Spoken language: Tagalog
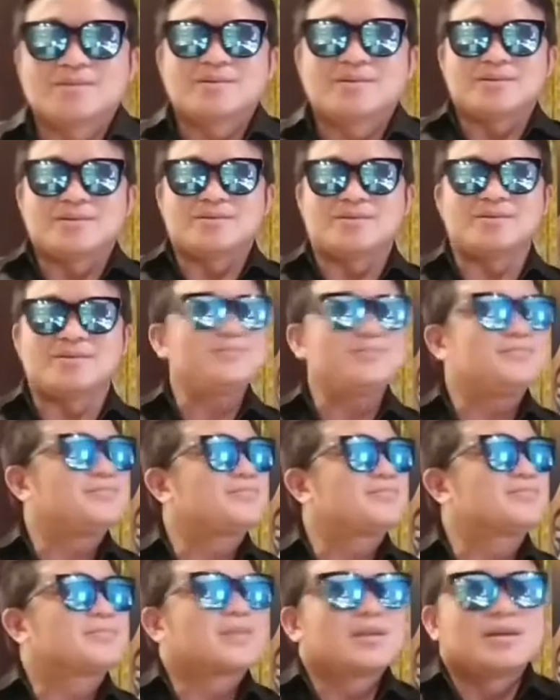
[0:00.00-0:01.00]
No?
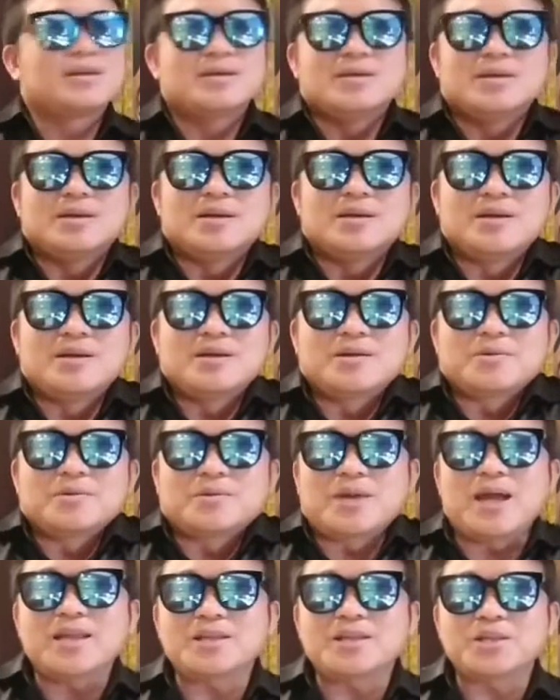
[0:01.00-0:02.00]

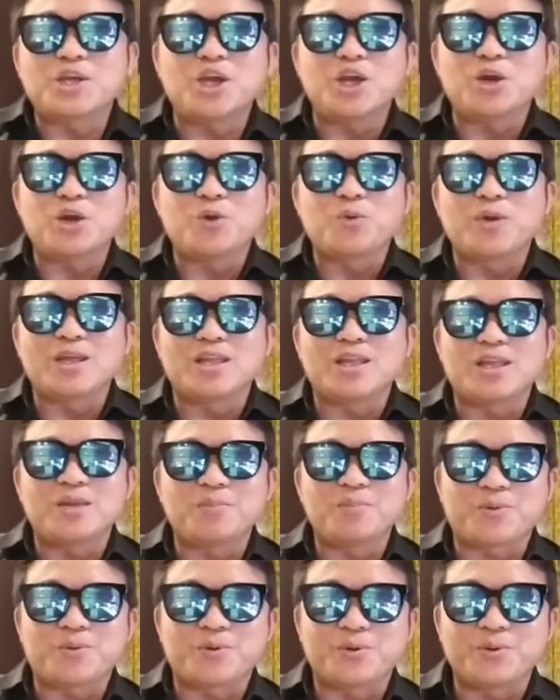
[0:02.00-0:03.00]
Right here waiting
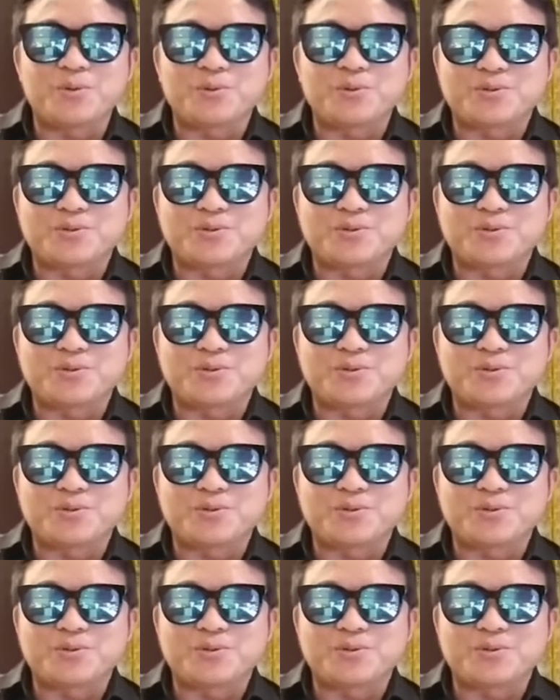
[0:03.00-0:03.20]
for you,